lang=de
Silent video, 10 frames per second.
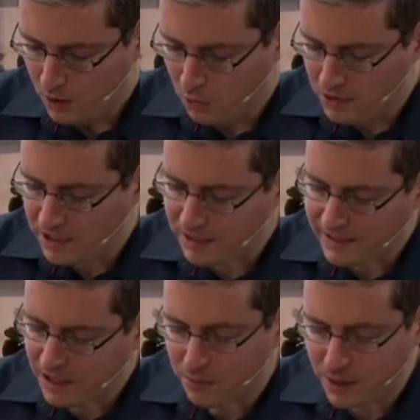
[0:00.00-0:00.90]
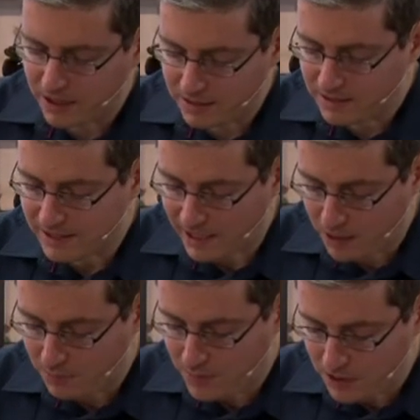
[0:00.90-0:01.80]
Und ihre Nachbarinnen
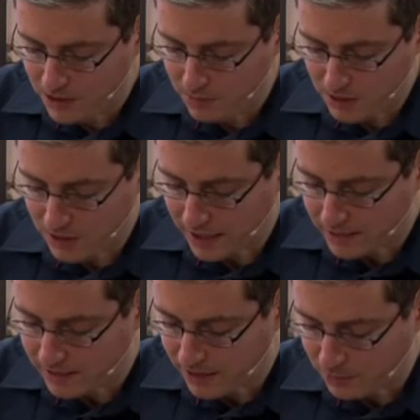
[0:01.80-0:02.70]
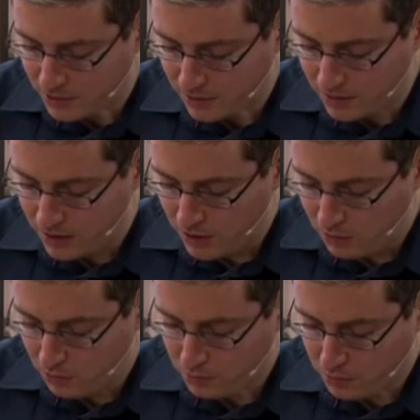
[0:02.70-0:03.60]
gaben ihm einen Namen
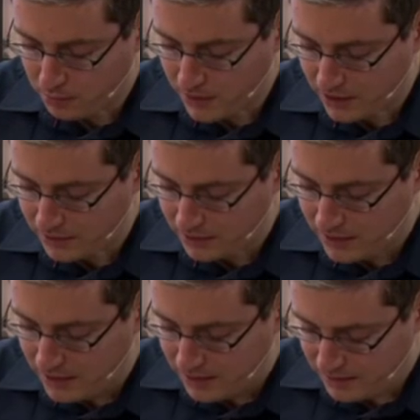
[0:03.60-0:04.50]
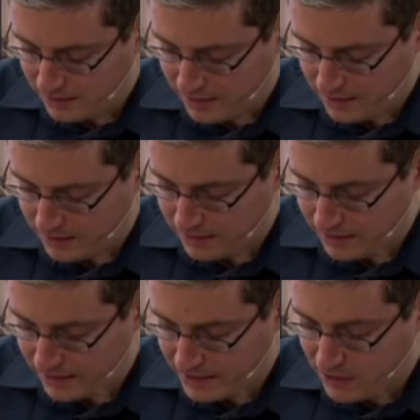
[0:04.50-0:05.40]
und sprachen, der
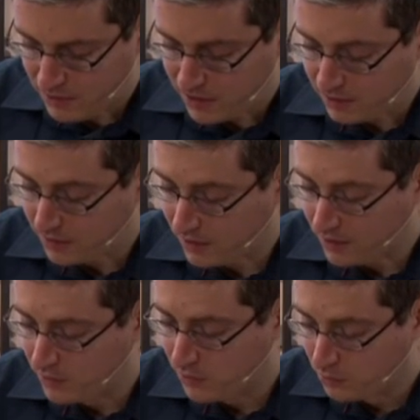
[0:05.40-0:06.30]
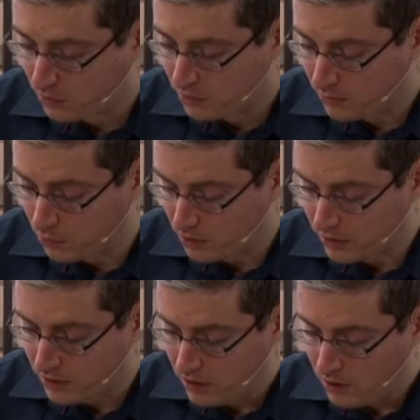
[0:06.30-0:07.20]
Naemi ist ein Sohn
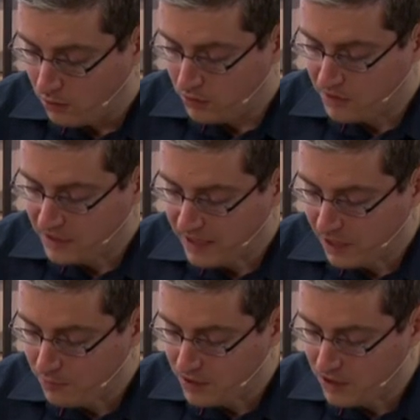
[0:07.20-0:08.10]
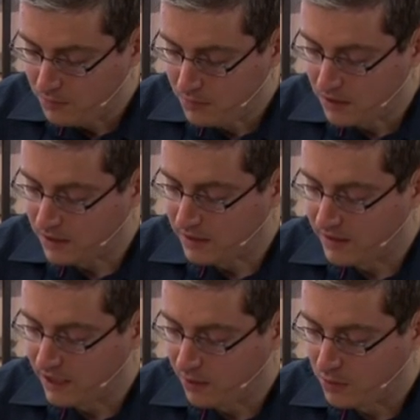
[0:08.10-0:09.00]
geboren, und sie gaben ihm den
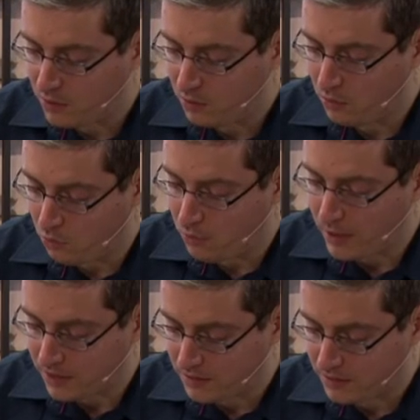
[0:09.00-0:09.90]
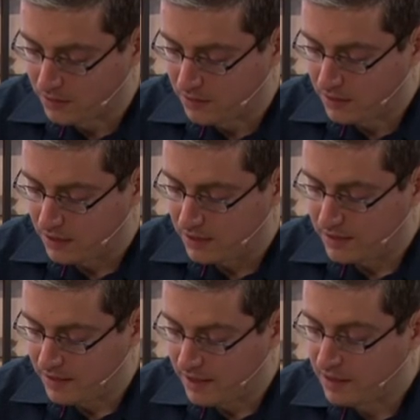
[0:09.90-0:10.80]
Namen Obed.
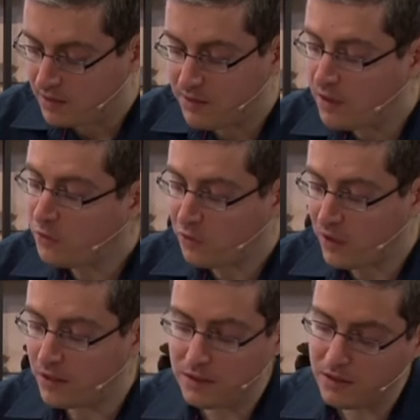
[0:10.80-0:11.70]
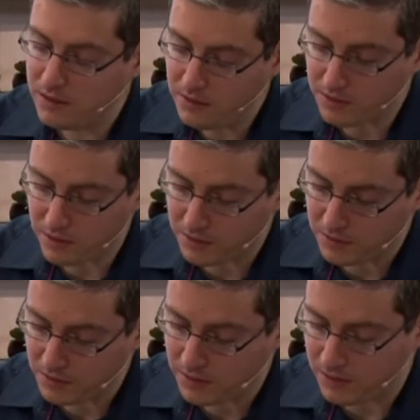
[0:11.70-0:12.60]
Der ist der Vater
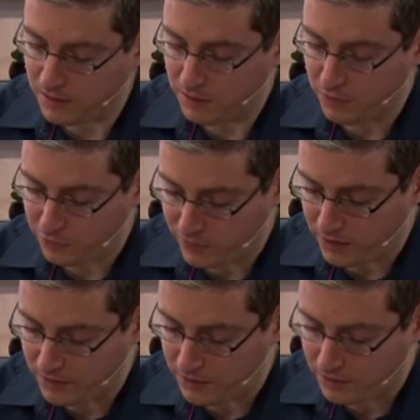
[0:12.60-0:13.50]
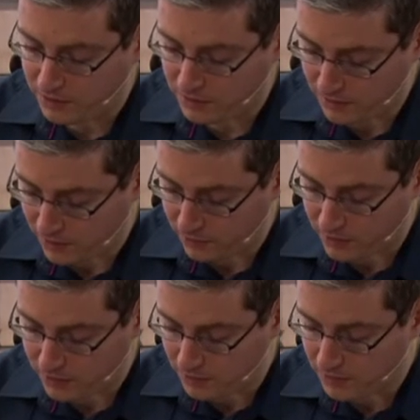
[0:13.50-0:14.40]
Isais, des Vaters
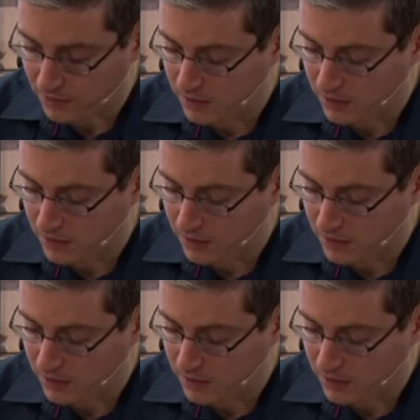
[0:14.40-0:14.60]
Davids.